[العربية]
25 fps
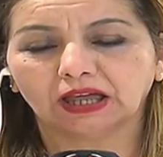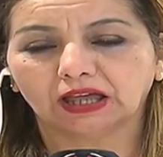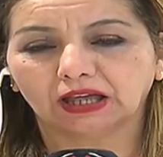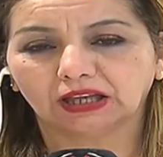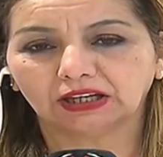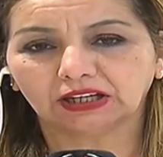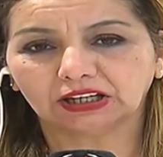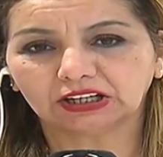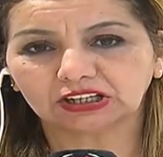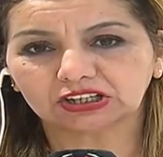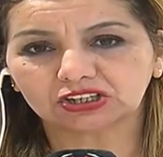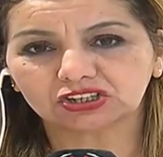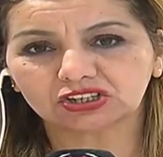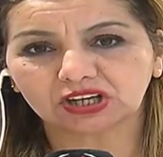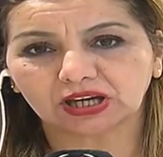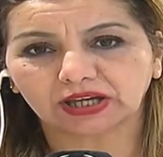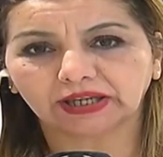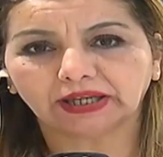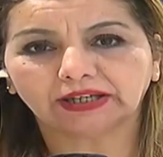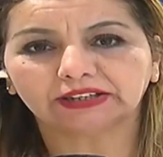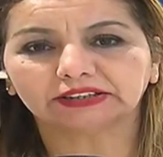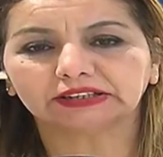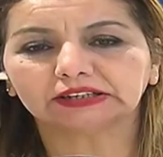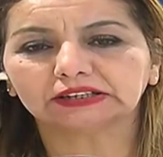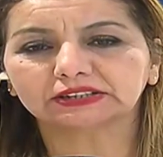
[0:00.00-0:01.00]
العلجة
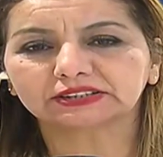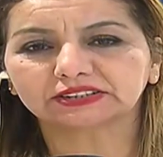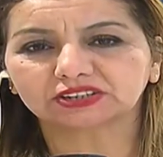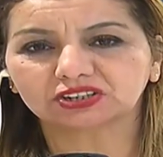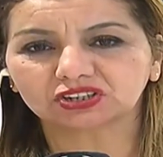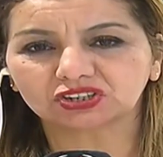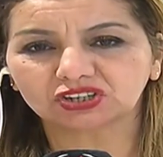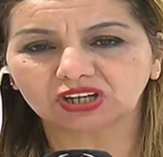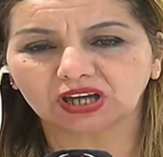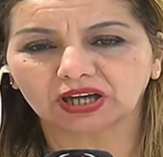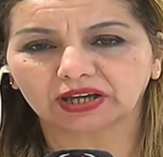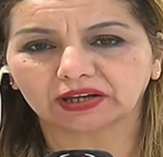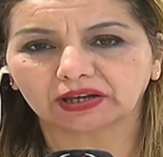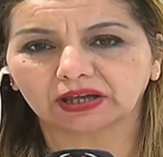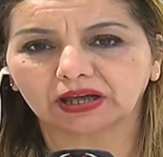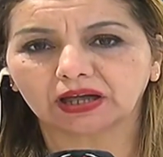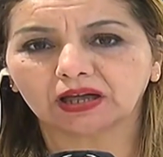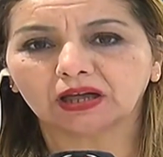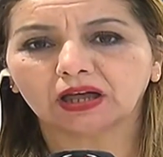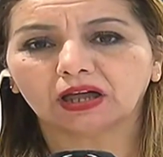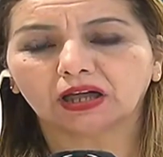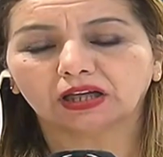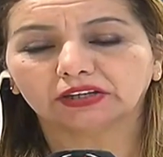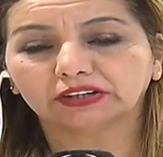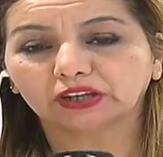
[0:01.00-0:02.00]
يعني استشارة
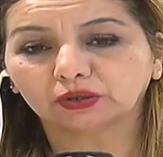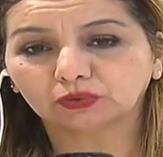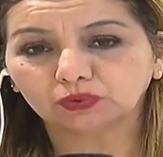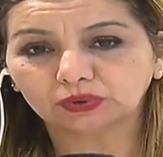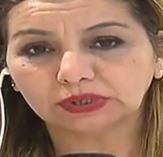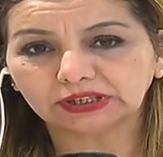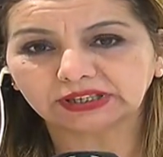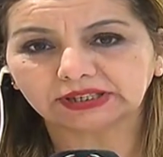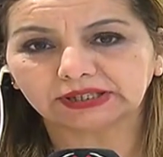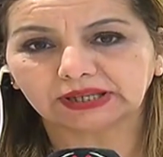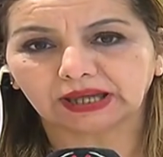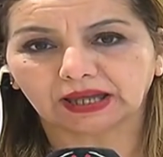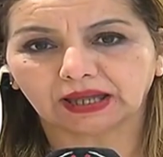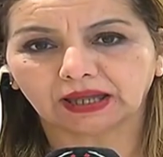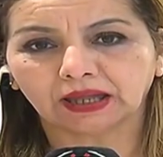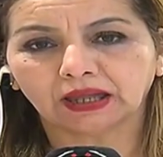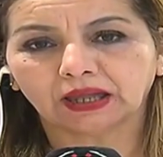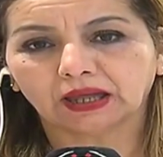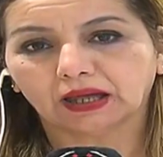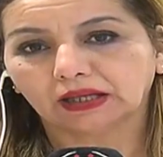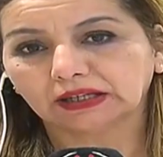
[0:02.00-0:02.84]
دولية